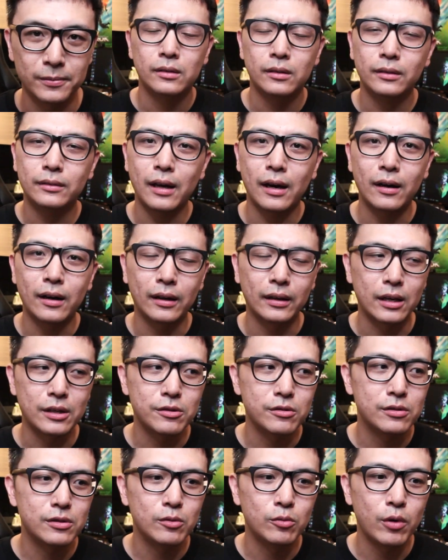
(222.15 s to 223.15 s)
那当然了，
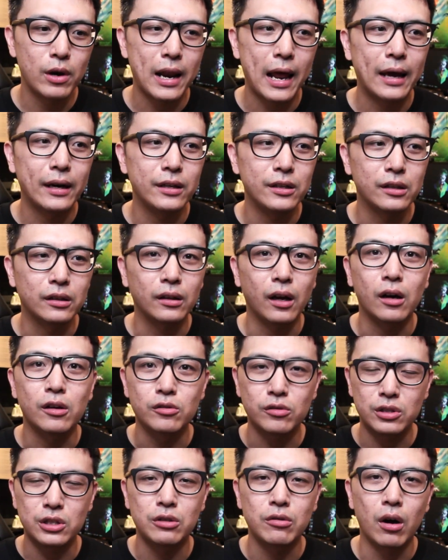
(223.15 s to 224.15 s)
就是未来的一年，当然
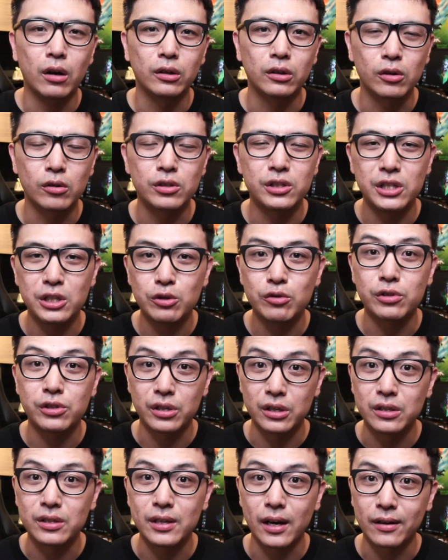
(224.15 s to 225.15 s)
就希望能够继续
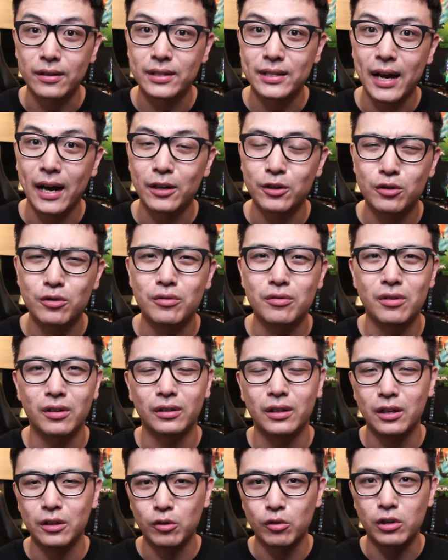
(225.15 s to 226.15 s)
成长下去啊。
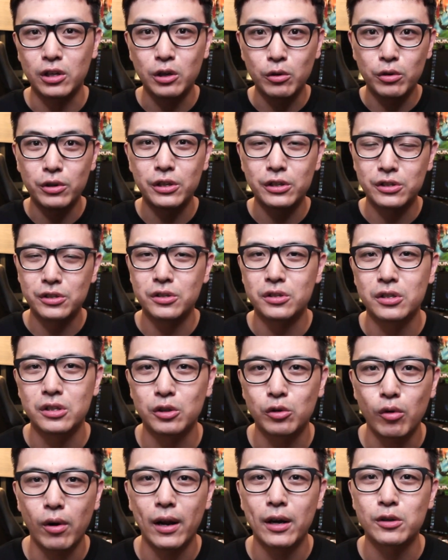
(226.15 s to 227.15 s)
那有各位的支持，
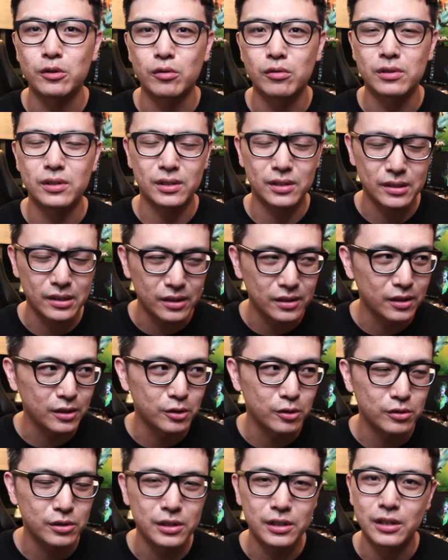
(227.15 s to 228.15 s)
对我来说真的
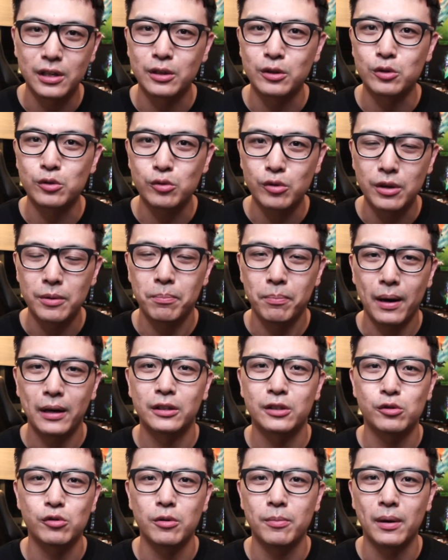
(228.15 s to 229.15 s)
就是一个最棒
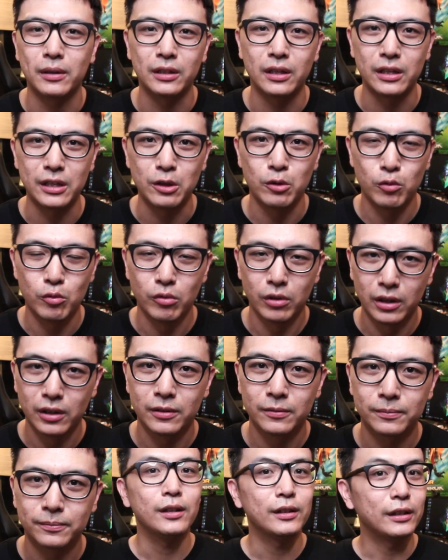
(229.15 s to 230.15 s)
最棒的礼物了。